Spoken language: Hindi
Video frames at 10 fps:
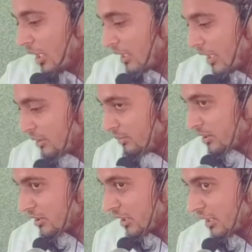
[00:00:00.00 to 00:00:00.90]
अगर आदमी
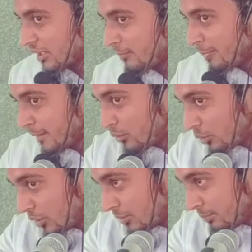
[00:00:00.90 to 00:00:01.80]
सजदा करे
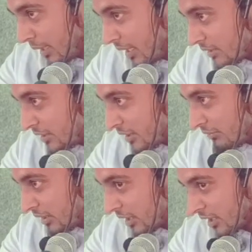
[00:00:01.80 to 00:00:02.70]
कोई बाहर
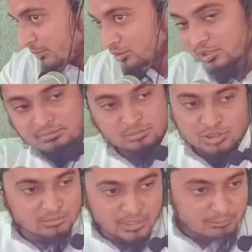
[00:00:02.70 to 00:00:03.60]
देखने वाला गैर मुस्लिम
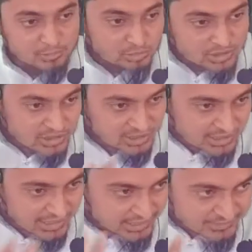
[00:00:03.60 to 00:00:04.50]
मुसलमान पर तो ये असर
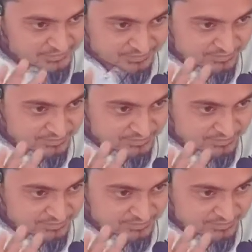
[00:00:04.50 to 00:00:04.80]
नहीं आएगा